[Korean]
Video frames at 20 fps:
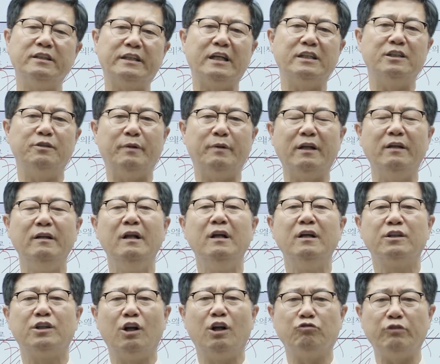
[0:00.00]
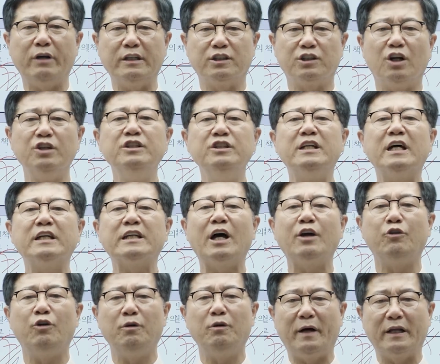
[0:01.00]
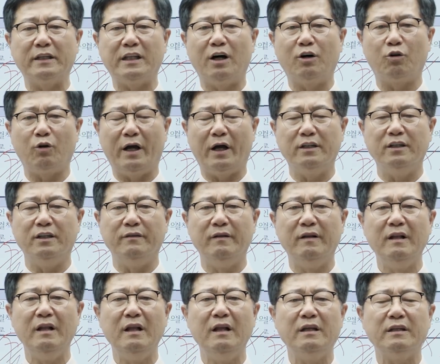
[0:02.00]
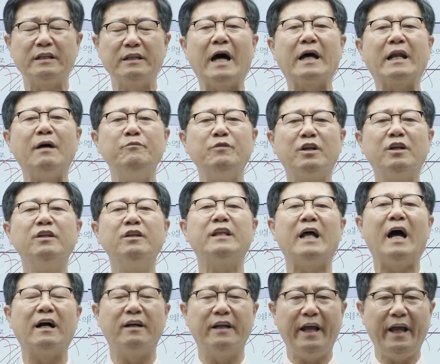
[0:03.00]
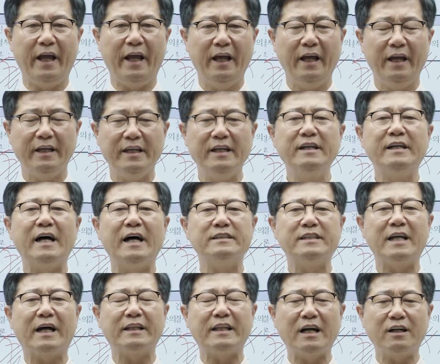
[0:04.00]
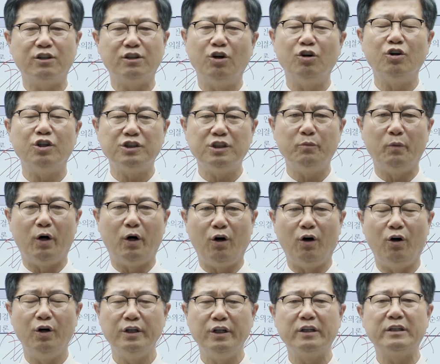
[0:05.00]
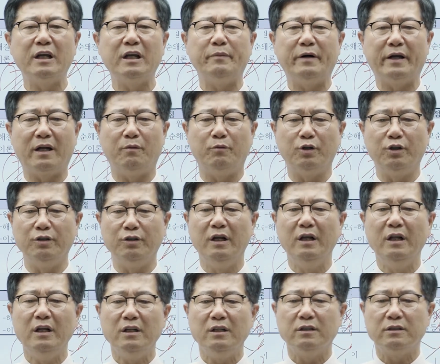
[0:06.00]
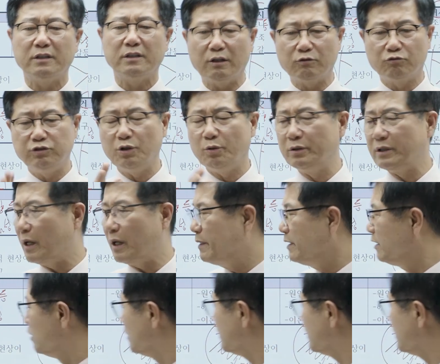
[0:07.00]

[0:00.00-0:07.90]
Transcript: 있겠지만 결국에 전체 사회를 바탕으로 하는 사람들은 다 그래. 인간사가 다 그런 거지 뭐 이렇게 바라보는 구조본다면